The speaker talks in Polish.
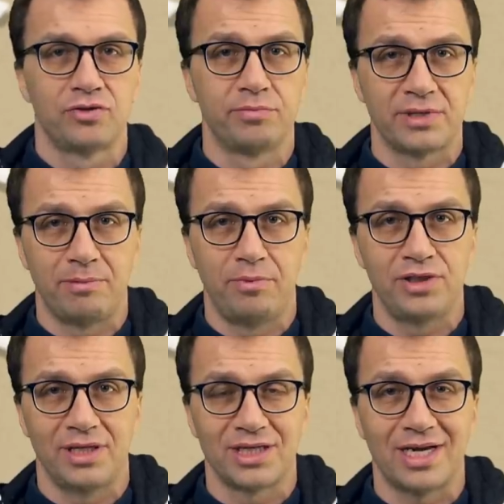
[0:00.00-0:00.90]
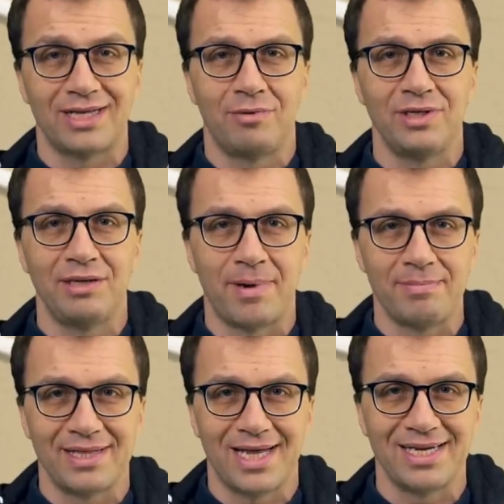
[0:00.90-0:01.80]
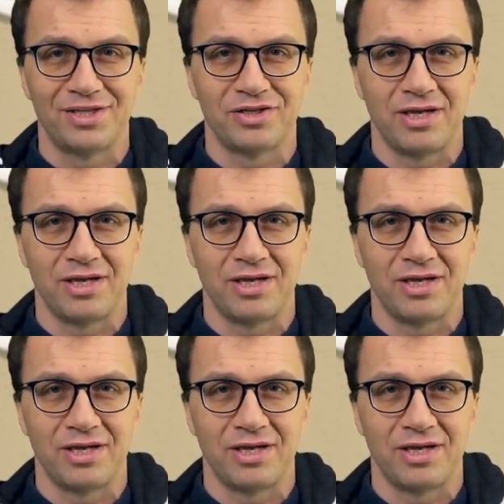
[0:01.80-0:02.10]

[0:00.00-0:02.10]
subskrybujcie nasz kanał i pamiętajcie,